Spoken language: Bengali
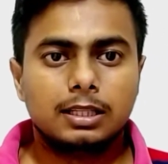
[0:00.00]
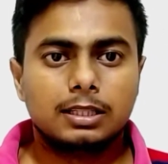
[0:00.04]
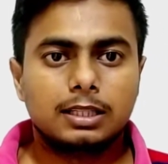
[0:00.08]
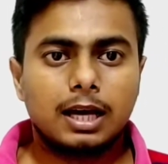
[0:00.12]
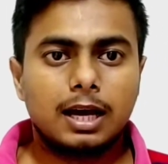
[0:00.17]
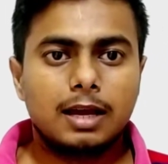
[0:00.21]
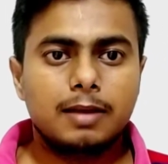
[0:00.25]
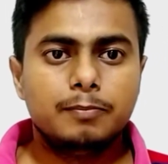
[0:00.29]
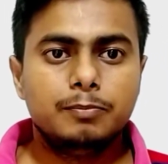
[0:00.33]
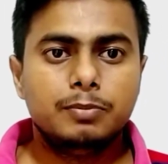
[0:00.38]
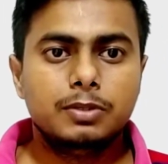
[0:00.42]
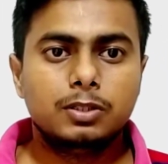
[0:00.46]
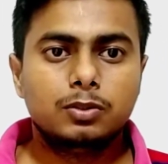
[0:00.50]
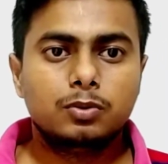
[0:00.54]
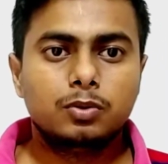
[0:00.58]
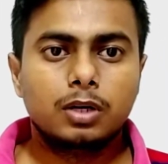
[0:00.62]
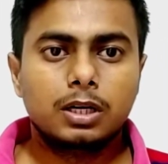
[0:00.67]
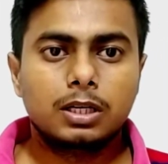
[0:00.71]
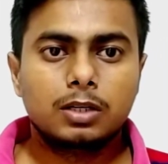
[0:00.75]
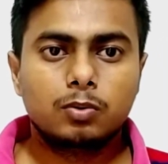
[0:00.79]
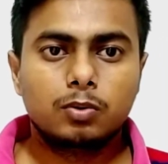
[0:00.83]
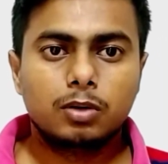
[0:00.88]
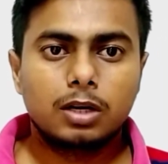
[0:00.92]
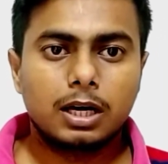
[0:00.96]
তাই
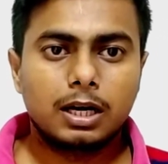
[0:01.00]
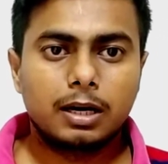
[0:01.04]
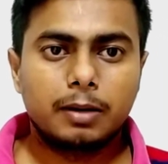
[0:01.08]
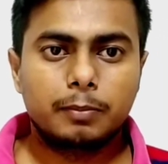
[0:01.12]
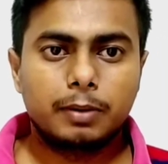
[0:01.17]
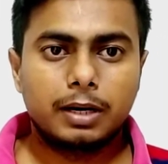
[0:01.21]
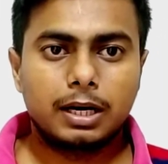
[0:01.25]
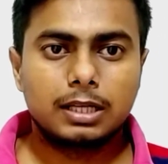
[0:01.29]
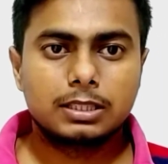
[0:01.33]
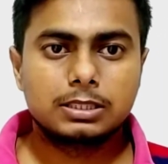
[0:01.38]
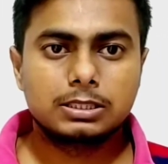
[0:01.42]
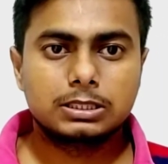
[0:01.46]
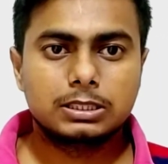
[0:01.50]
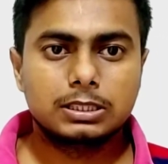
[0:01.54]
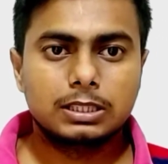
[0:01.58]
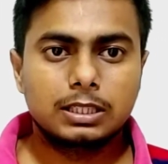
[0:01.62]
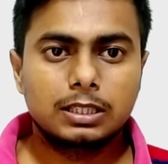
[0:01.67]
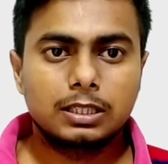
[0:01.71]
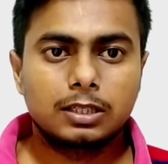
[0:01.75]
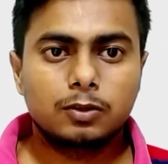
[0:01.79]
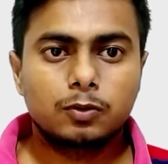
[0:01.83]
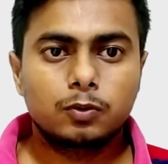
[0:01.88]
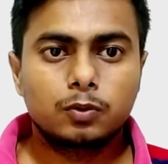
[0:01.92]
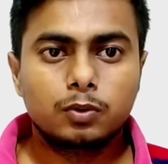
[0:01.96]
বিটকয়েনগুলা বাংলাদেশে
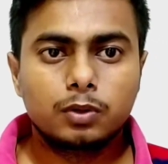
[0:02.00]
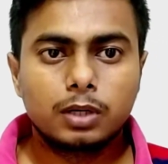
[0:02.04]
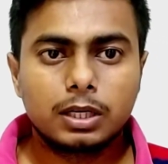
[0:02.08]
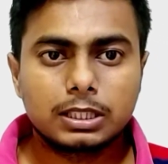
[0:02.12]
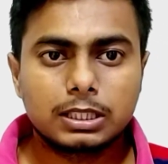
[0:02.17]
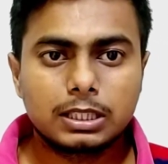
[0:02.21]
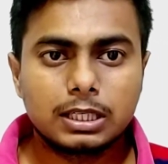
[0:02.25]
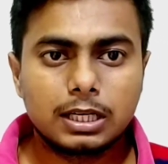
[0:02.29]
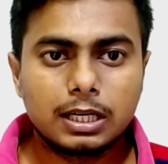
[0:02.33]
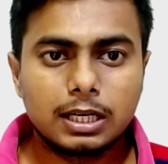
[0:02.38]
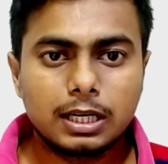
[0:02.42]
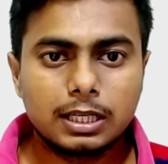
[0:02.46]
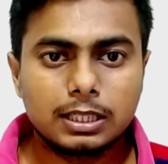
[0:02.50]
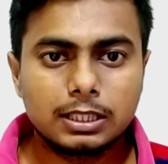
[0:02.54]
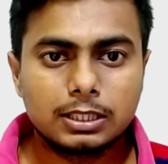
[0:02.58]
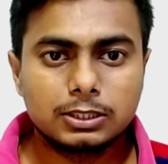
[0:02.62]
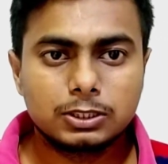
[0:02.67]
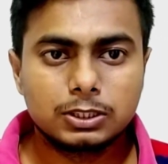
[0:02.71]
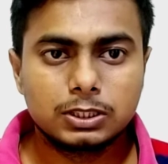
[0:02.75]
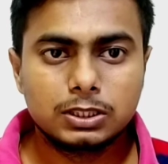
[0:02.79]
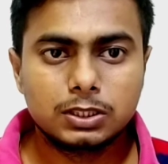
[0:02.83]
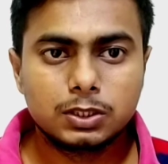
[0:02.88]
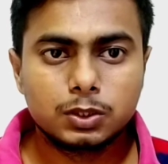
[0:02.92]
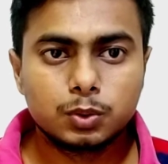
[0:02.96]
কোনো একটা
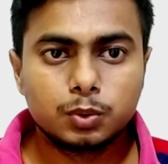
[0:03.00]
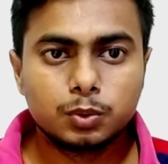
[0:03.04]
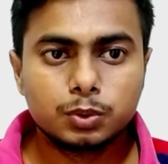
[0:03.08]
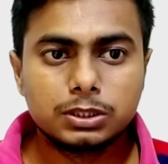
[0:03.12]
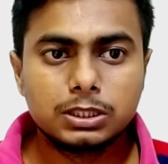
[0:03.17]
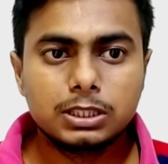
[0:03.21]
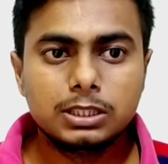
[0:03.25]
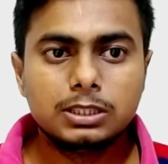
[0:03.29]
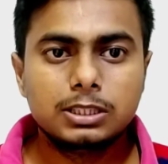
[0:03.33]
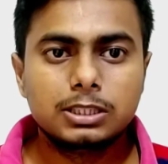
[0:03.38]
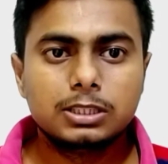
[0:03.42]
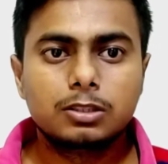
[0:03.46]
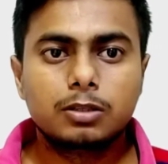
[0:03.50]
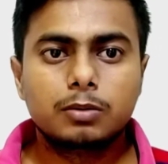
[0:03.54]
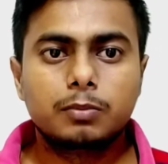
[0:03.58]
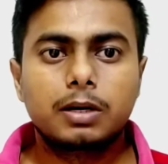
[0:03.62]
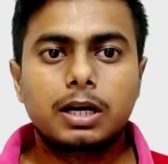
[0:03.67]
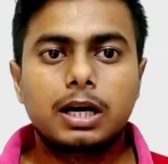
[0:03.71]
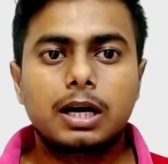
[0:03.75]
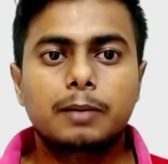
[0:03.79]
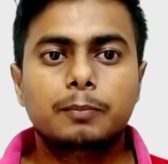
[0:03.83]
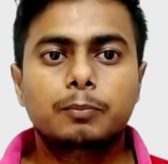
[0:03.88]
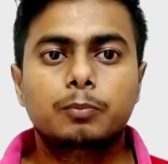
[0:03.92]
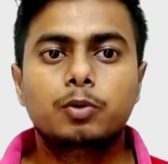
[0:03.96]
সুচিন্তিত
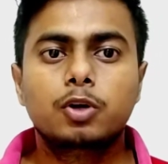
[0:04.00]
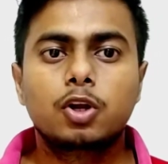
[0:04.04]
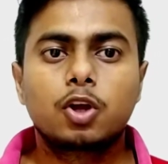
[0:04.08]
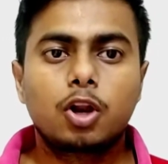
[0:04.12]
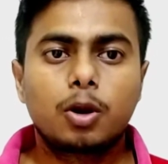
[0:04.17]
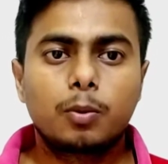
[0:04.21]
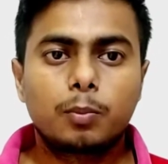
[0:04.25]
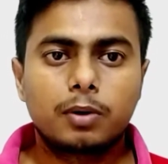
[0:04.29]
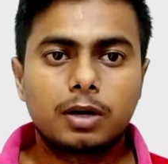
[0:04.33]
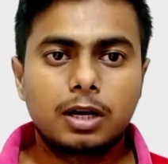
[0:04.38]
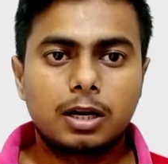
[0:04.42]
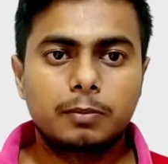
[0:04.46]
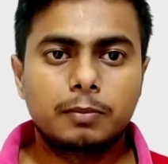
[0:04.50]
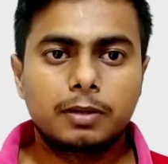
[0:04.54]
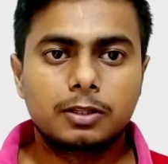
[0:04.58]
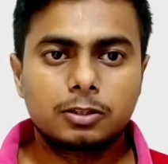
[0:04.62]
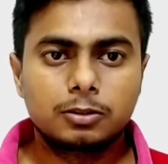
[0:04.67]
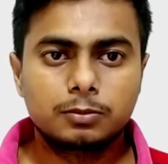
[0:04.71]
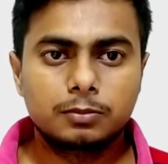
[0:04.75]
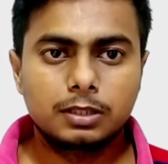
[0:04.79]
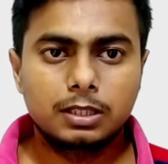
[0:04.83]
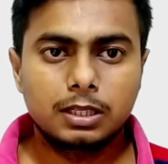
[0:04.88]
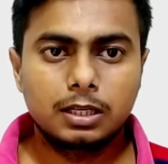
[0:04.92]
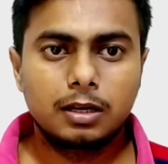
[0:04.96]
বা পরিকল্পনার
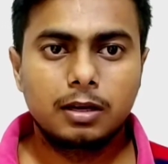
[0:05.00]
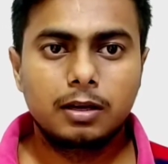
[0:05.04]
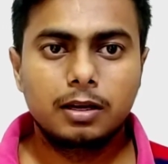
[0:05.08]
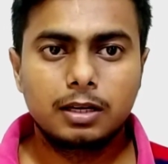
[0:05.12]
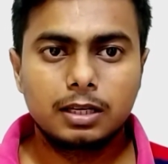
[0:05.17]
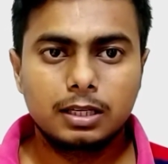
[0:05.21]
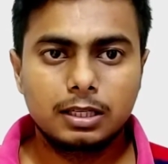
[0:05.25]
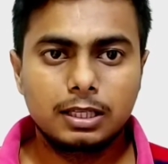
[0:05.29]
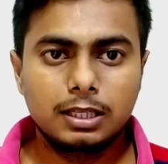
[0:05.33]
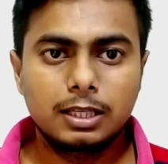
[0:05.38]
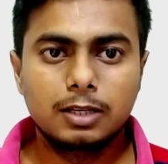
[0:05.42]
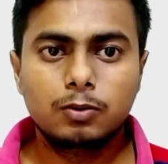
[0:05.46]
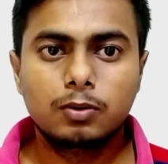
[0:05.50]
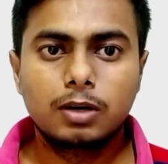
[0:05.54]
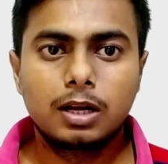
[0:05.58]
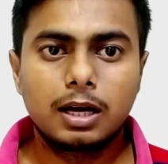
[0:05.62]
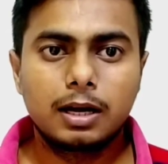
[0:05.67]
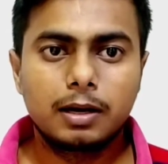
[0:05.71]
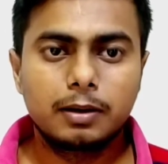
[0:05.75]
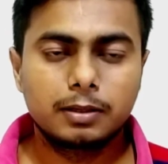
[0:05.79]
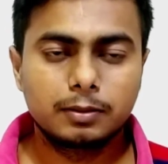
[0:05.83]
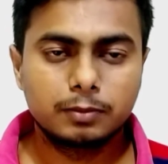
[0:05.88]
মাধ্যমে এগুলা